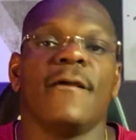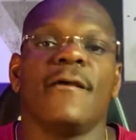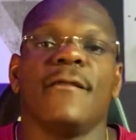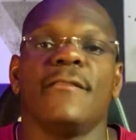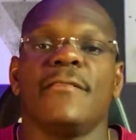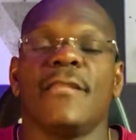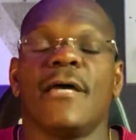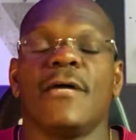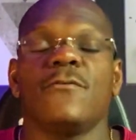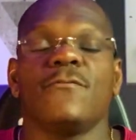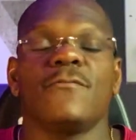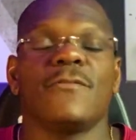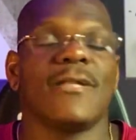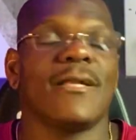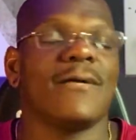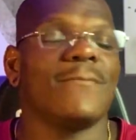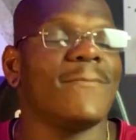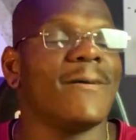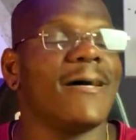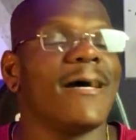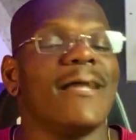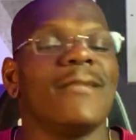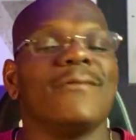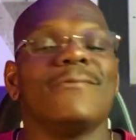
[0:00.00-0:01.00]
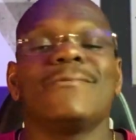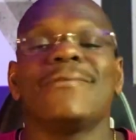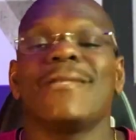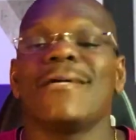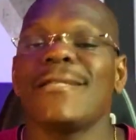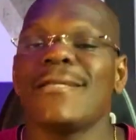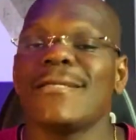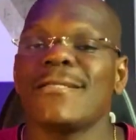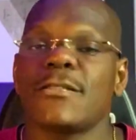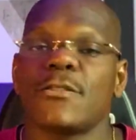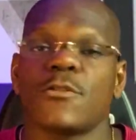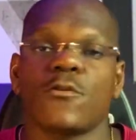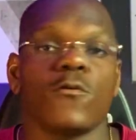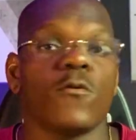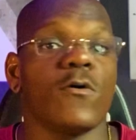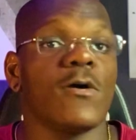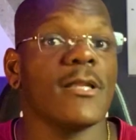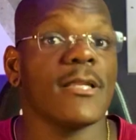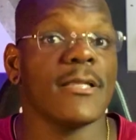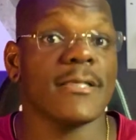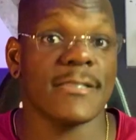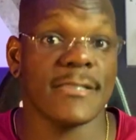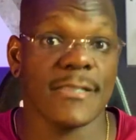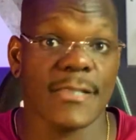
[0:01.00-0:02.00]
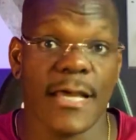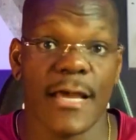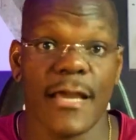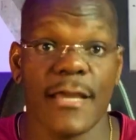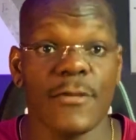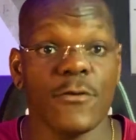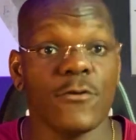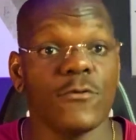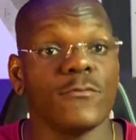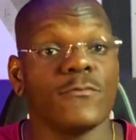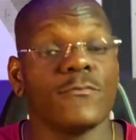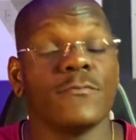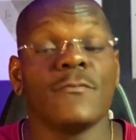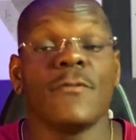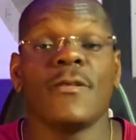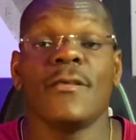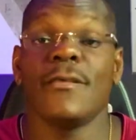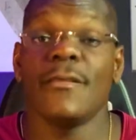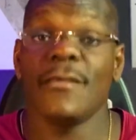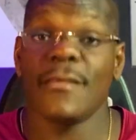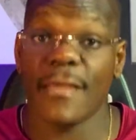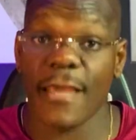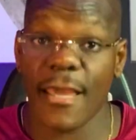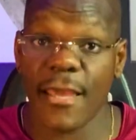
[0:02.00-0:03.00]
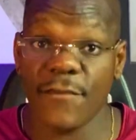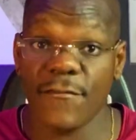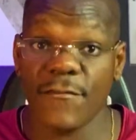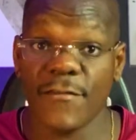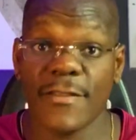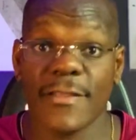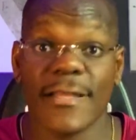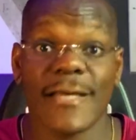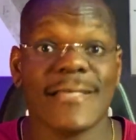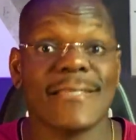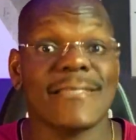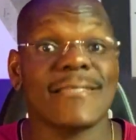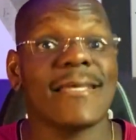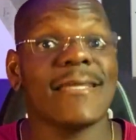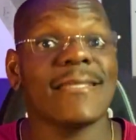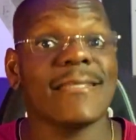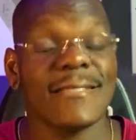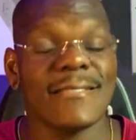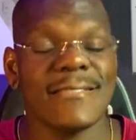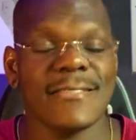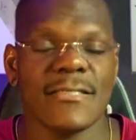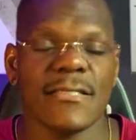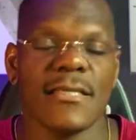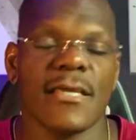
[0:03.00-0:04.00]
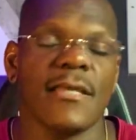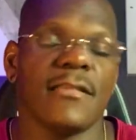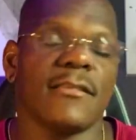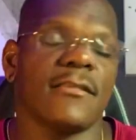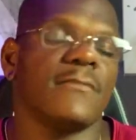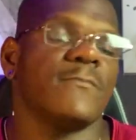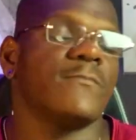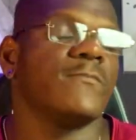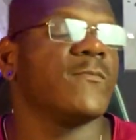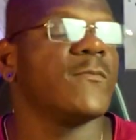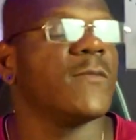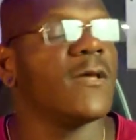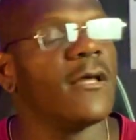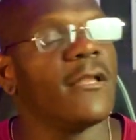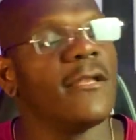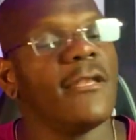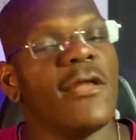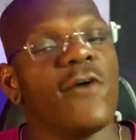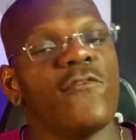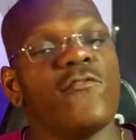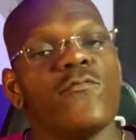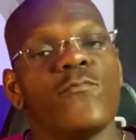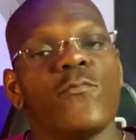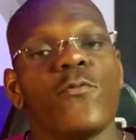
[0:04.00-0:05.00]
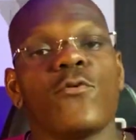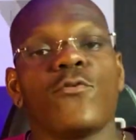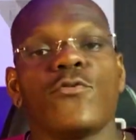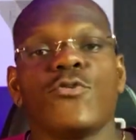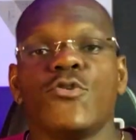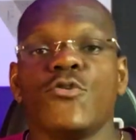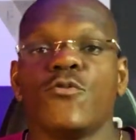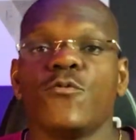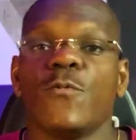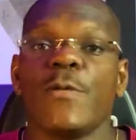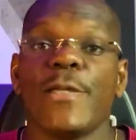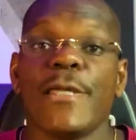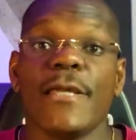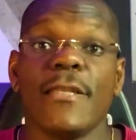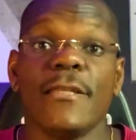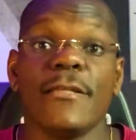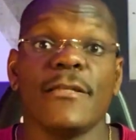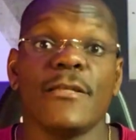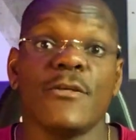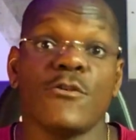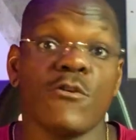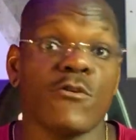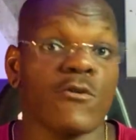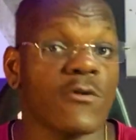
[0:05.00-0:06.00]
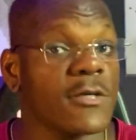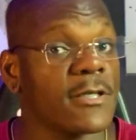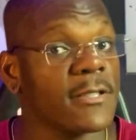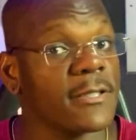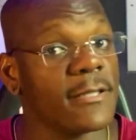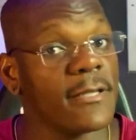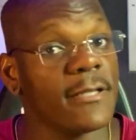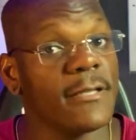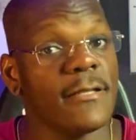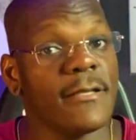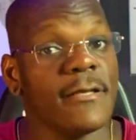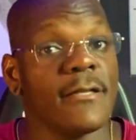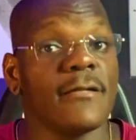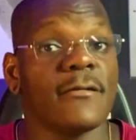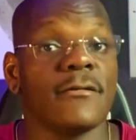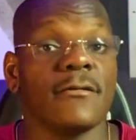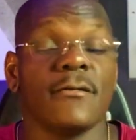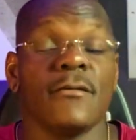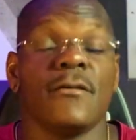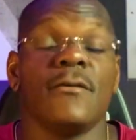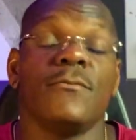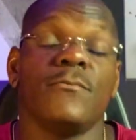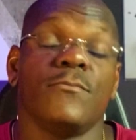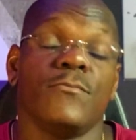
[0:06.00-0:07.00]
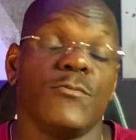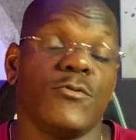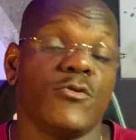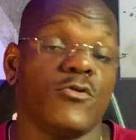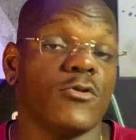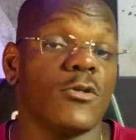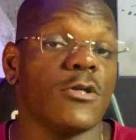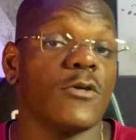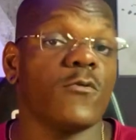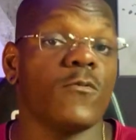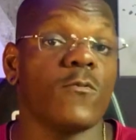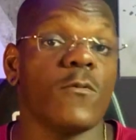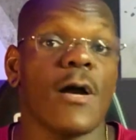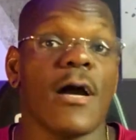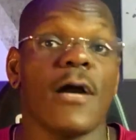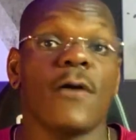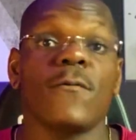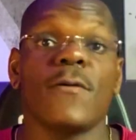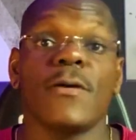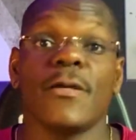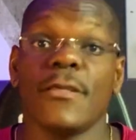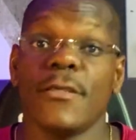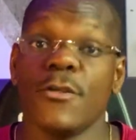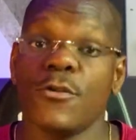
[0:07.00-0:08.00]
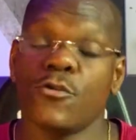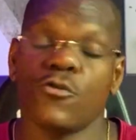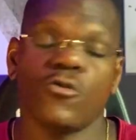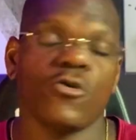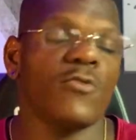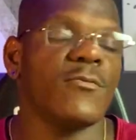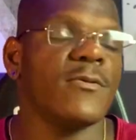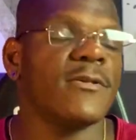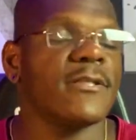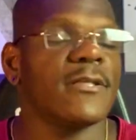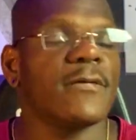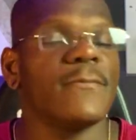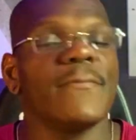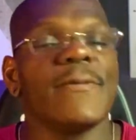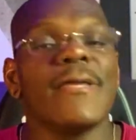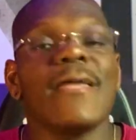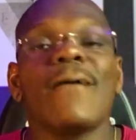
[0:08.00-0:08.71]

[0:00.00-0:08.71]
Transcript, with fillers: Tá no trabalho, tá na escola, saiu e quer evitar sair da dieta, leva um pouco de whey ali na sua coqueteleira, mistura com água e toma também.